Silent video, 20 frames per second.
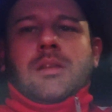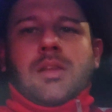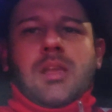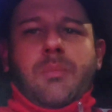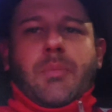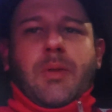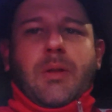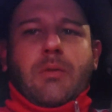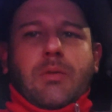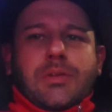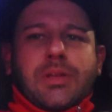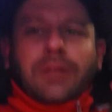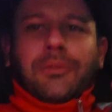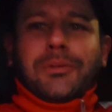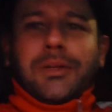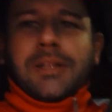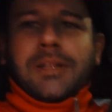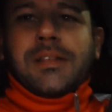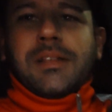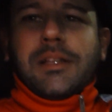E para você que não
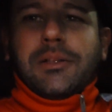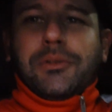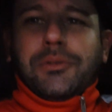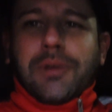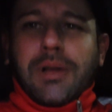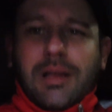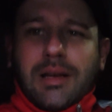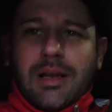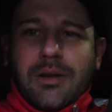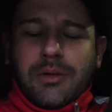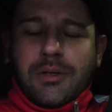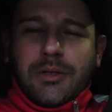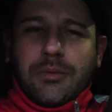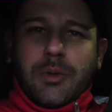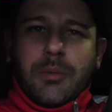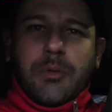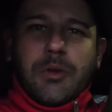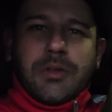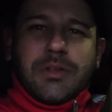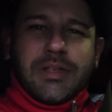está inscrito no canal ainda,
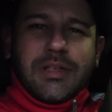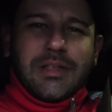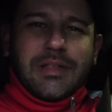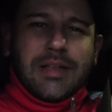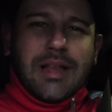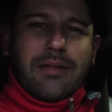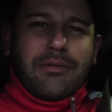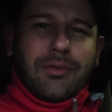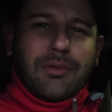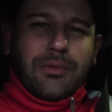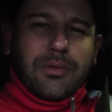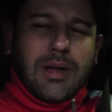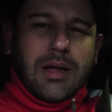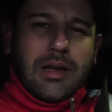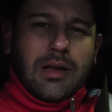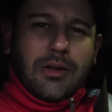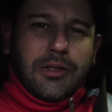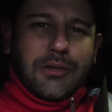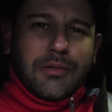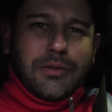meu amigo, se inscreve no
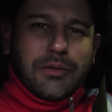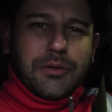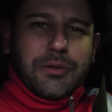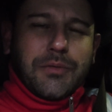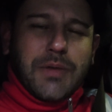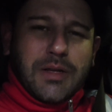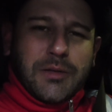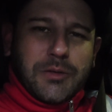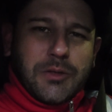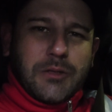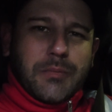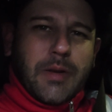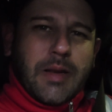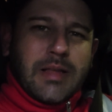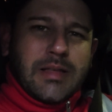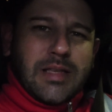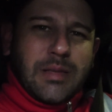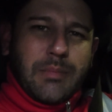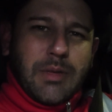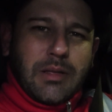canal, ativa as notificações para
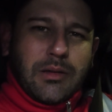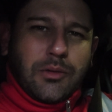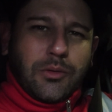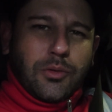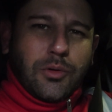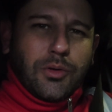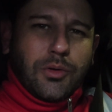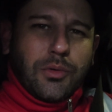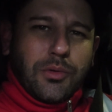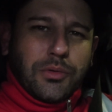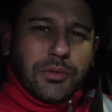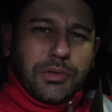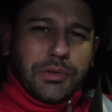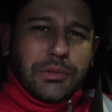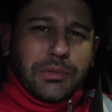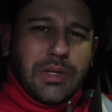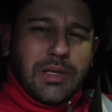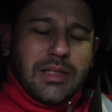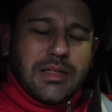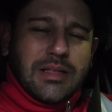receber todo o
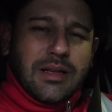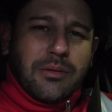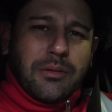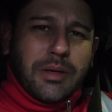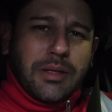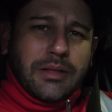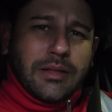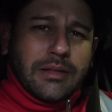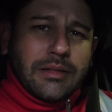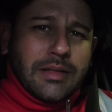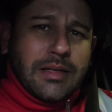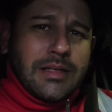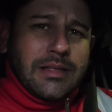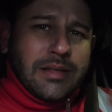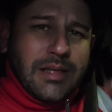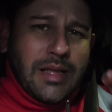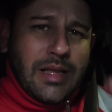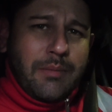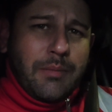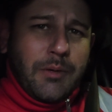conteúdo da Lissário
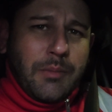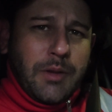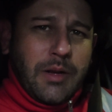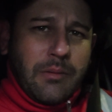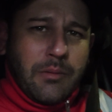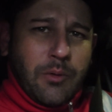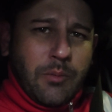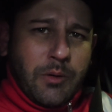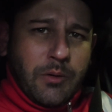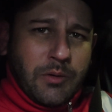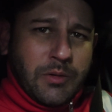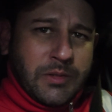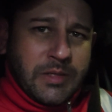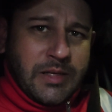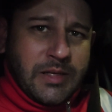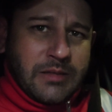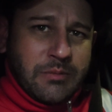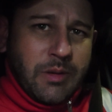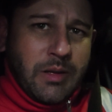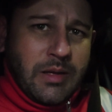43 em primeira mão para
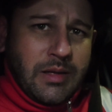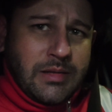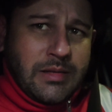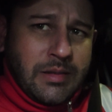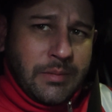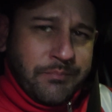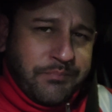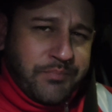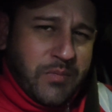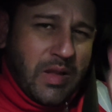vocês, beleza?